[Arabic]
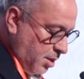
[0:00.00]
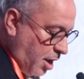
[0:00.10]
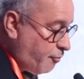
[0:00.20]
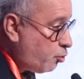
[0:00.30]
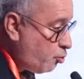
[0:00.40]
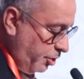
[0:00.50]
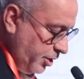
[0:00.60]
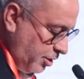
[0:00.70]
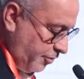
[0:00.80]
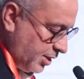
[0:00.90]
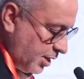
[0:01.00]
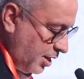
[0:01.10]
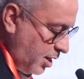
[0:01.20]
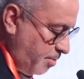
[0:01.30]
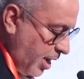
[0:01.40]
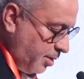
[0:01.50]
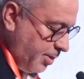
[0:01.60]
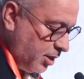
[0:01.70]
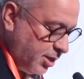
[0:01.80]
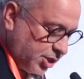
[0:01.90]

كفروع الاتجار المغربي